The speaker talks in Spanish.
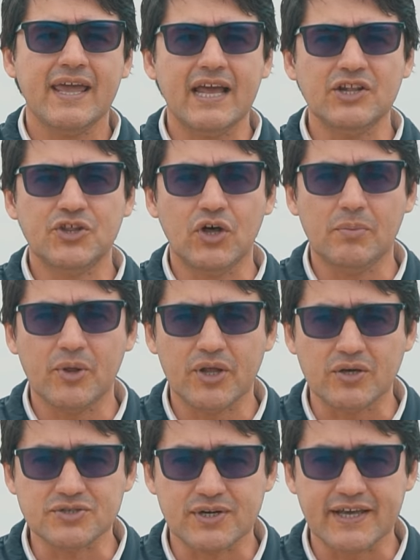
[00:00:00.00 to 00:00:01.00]
Que el
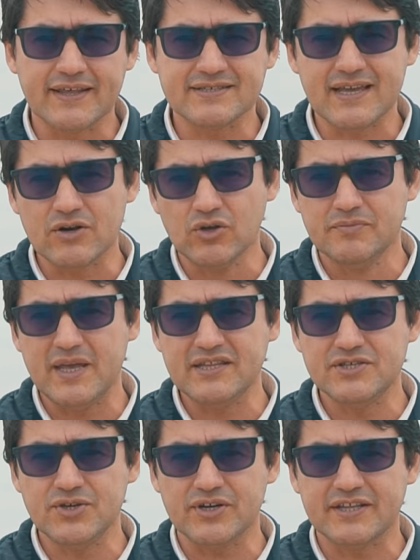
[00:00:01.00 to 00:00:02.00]
Todopoderoso les dé salud,
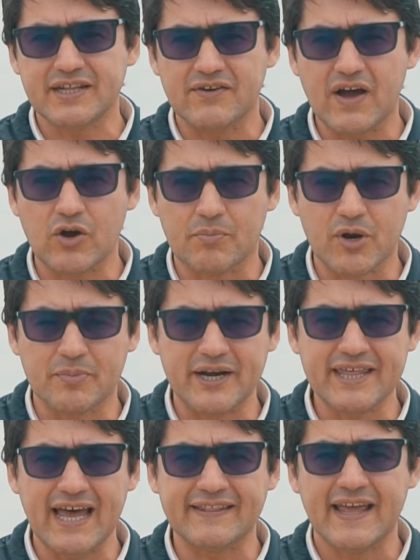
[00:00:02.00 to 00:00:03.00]
bendiciones, trabajo,
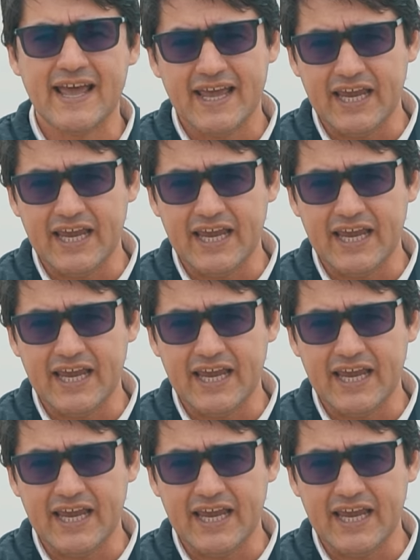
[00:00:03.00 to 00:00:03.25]
prosperidad.